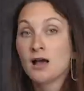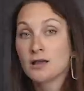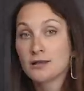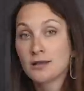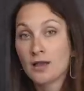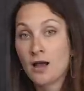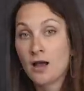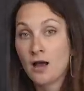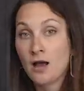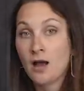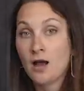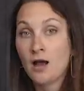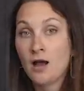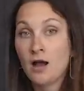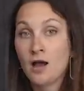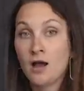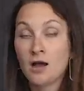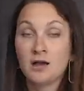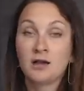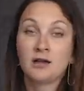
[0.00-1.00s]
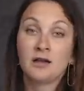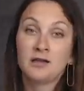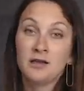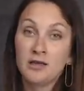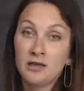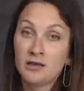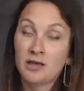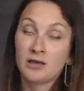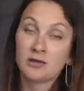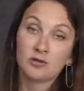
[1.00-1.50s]
на
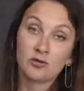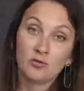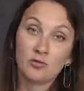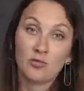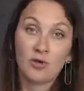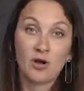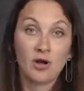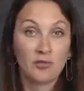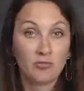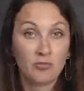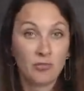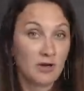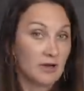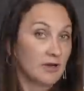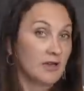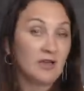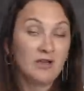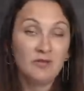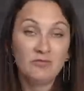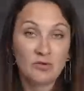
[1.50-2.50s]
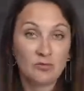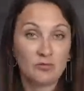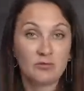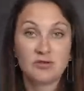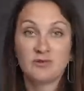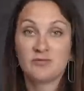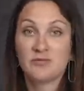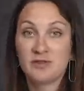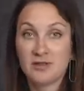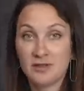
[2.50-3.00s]
какие-то особо больные мы
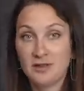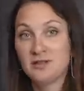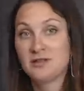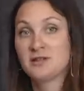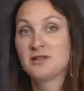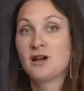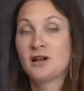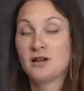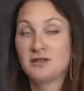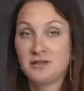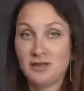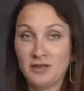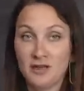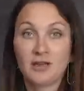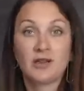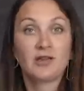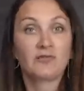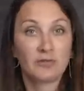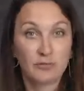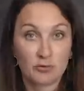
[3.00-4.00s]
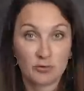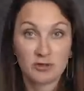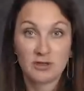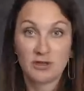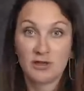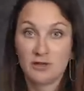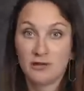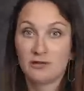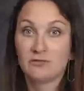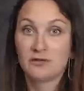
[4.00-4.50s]
будем делать отдельные
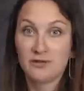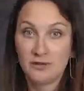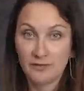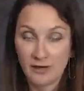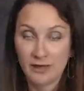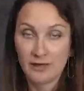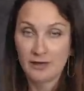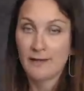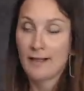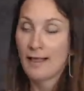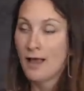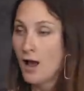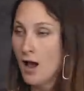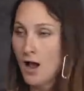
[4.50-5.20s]
выпуски в диване.